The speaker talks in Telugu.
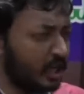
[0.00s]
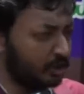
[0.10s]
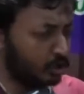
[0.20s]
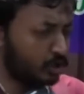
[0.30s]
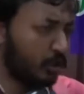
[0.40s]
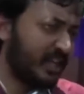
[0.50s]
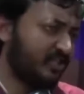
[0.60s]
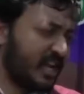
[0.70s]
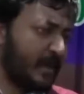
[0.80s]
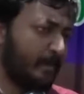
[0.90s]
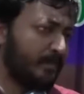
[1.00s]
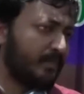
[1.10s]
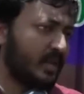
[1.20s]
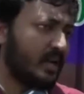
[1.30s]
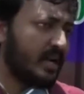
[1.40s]
చేతులు జోడించి
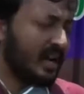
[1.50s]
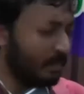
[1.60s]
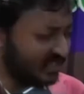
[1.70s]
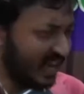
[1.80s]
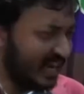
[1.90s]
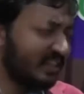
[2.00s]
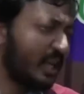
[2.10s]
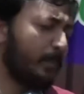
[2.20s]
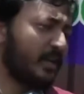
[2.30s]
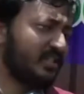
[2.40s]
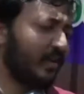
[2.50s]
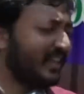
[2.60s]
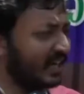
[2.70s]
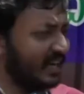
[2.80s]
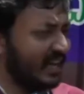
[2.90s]
నమస్కారాలు తెలియపరుస్తున్నాం
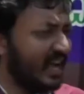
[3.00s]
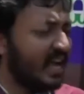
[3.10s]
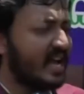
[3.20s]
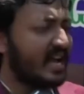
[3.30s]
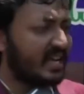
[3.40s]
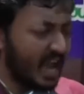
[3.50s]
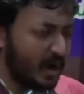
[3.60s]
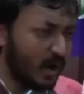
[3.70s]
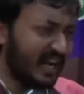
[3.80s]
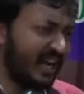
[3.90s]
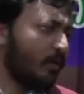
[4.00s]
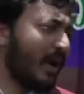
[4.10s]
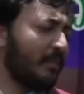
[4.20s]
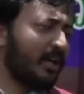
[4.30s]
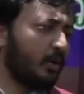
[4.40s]
ఎందుకంటే ఏ ఒక్క
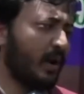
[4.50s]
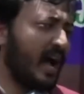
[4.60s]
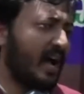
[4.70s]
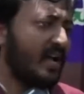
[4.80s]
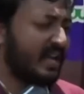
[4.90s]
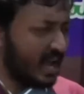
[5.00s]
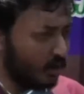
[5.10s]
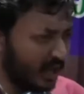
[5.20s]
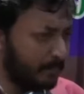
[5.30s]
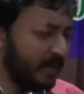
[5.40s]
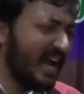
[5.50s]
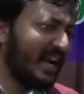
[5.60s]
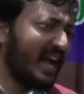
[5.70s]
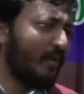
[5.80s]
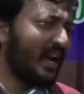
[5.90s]
రిక్వైర్మెంట్ ఉన్నా ఏ ఒక్క బియ్యాలు
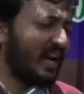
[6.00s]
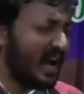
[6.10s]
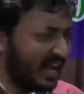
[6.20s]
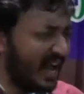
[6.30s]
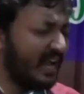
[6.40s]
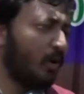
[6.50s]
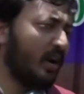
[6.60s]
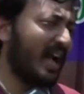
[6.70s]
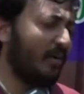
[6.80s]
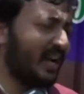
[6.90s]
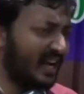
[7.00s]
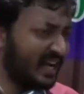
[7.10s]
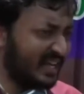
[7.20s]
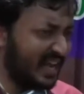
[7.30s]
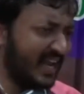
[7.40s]
కావాలన్నా కాయగూరలు కావాలన్నా
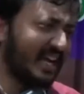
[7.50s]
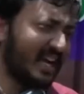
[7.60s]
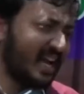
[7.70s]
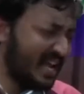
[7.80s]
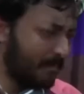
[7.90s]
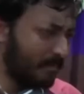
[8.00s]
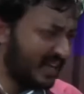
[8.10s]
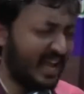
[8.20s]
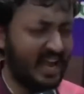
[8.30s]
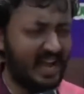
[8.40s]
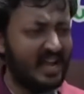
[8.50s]
ఏదన్నా ఎమ్మటే